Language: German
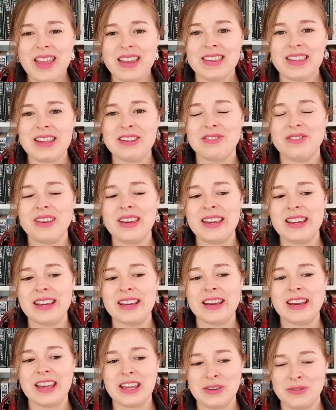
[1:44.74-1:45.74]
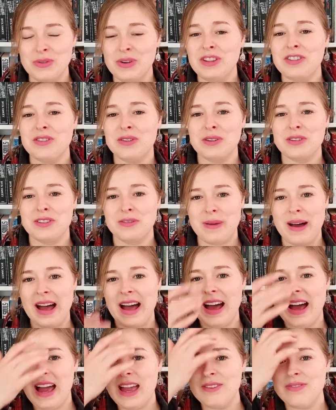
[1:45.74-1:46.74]
Deswegen, ich würde
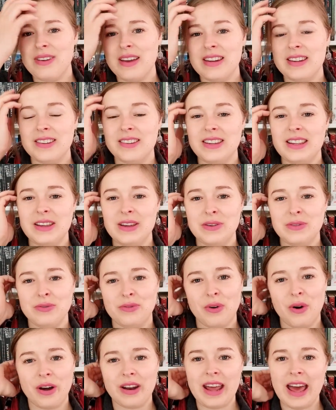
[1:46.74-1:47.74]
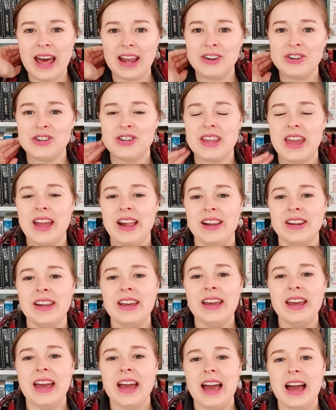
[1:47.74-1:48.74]
zwar High Fantasy vorne anstellen,
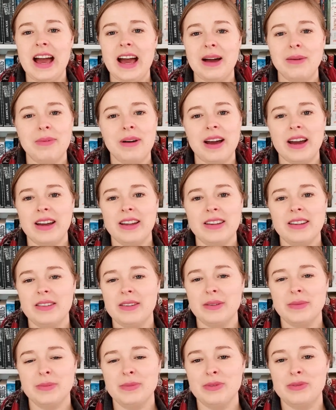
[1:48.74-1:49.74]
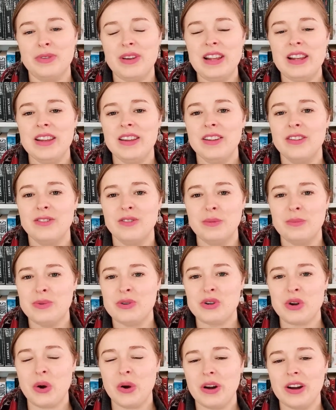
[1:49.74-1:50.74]
aber ähm, viele
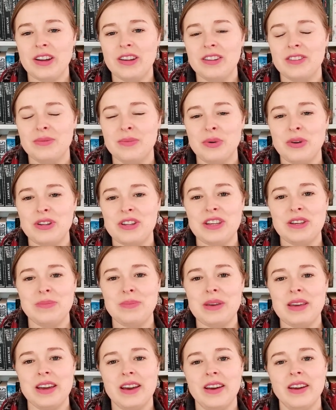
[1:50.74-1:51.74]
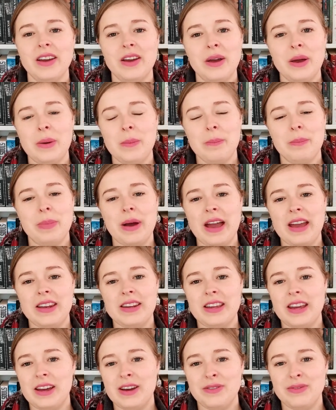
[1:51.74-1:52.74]
Subgenres möchte ich mir bei
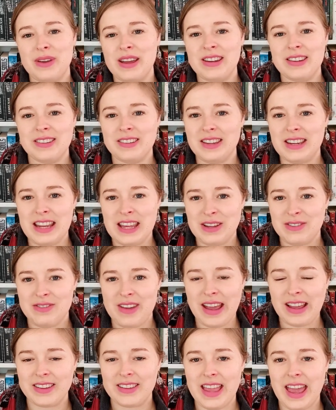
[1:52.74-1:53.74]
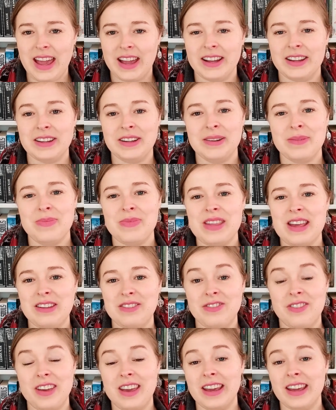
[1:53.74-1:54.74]
der Fantasy nicht wegdenken.
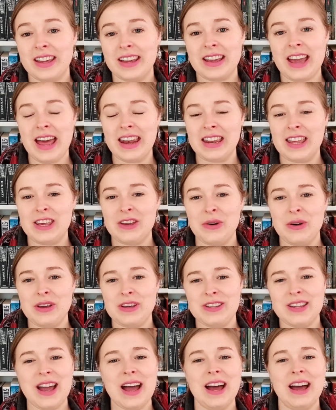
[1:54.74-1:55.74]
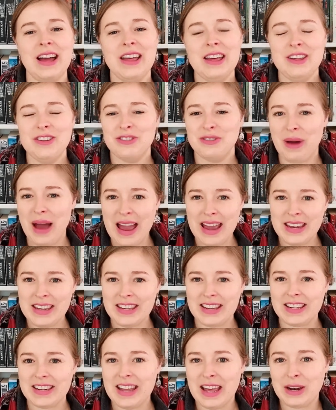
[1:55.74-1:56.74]
Deswegen kann ich euch da so
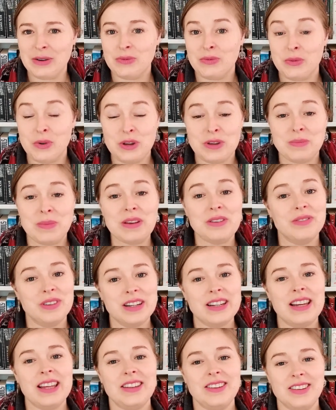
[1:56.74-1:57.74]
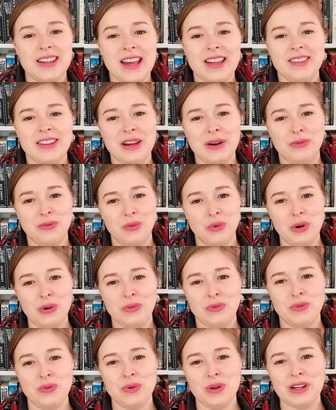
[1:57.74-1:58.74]
einige nennen, wo ich mich wirklich sehr, sehr wohl
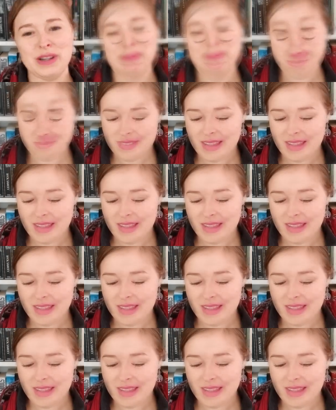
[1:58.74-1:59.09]
fühle.